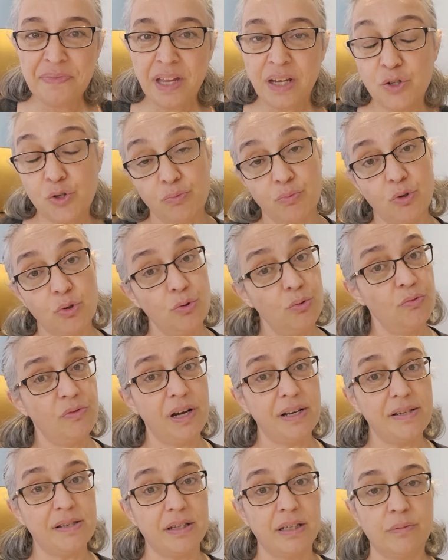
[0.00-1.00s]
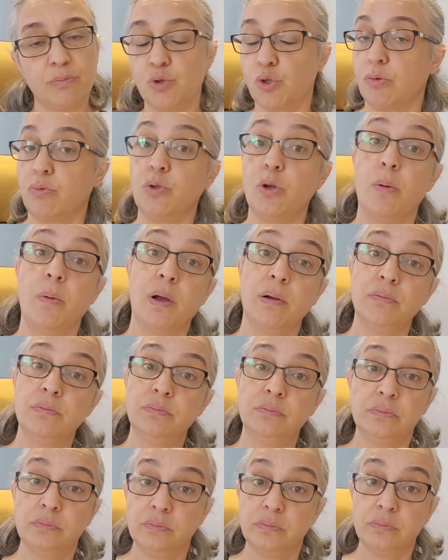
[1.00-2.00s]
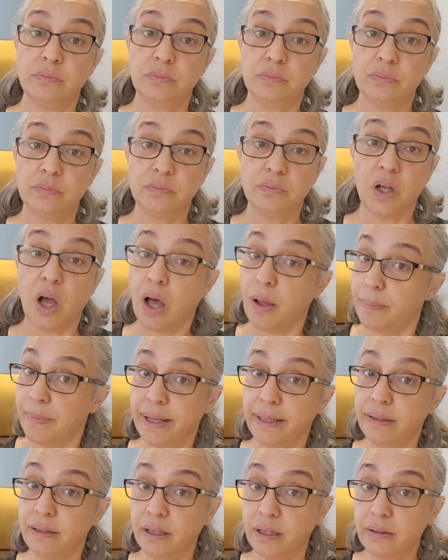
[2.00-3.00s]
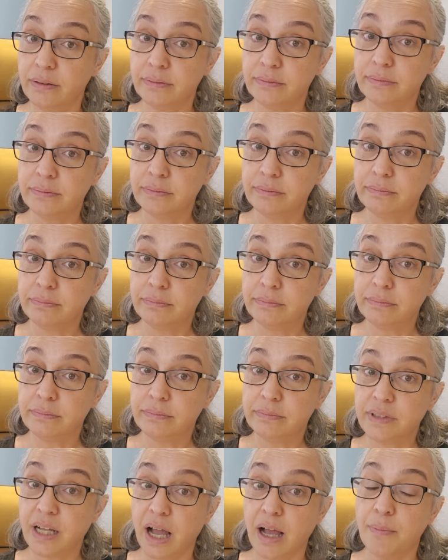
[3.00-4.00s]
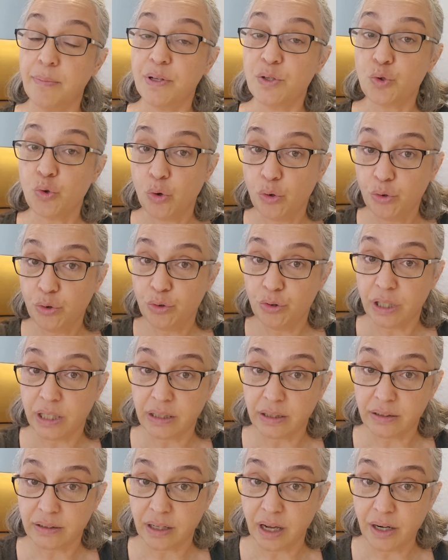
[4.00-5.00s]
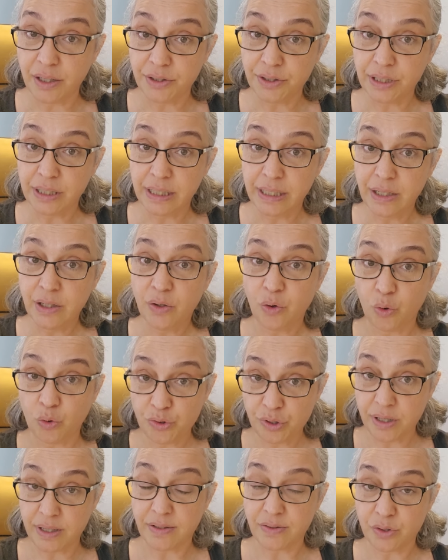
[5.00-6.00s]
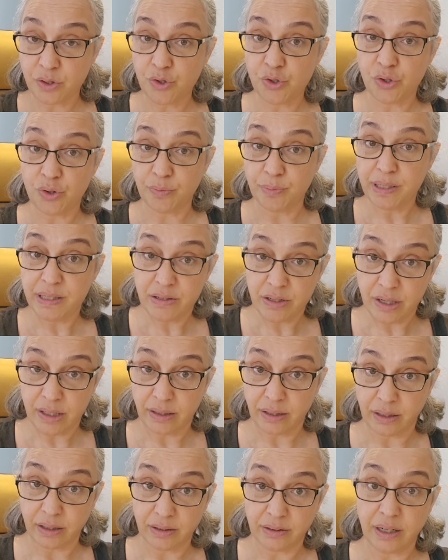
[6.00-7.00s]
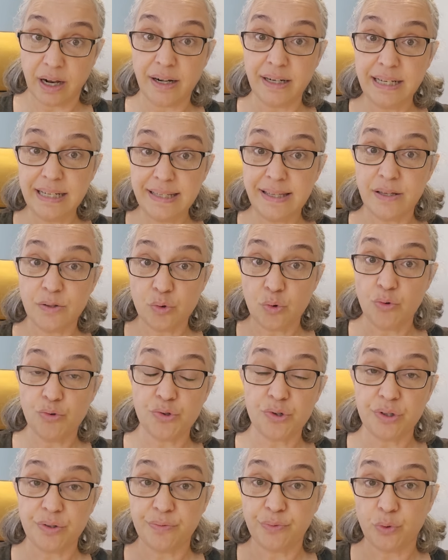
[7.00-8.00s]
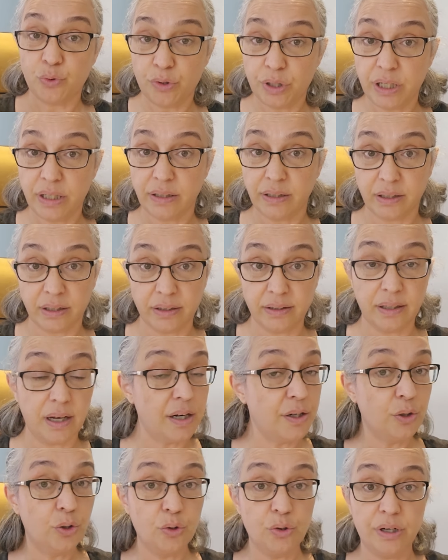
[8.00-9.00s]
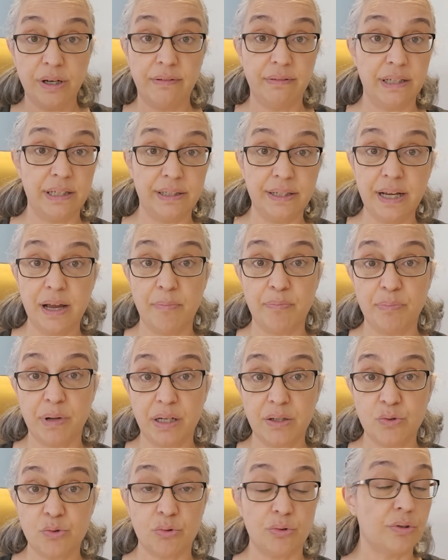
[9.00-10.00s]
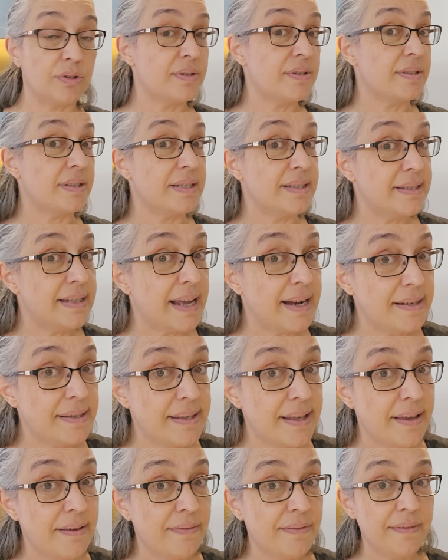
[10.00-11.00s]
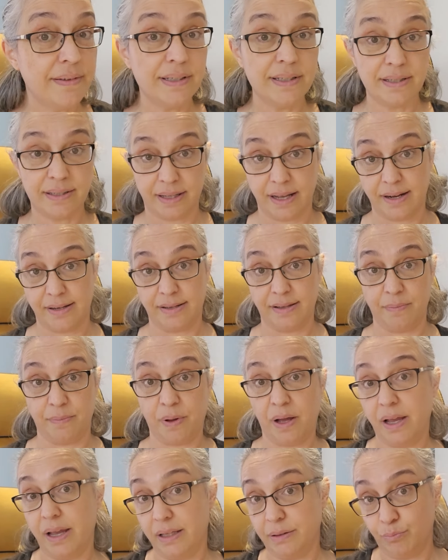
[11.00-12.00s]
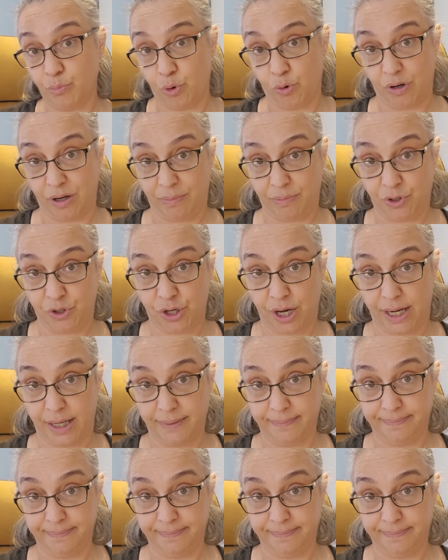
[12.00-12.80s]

Şimdi diyor ki üniversiteye gitmeyeceğim. Tamam. Amenna. Ama son güne kadar 18 yaşını bitirene kadar, lise son sınıfı okuyana kadar görevlerini yapmak zorundasın. İsterse, isterse mi? Hayat böyle bir şey.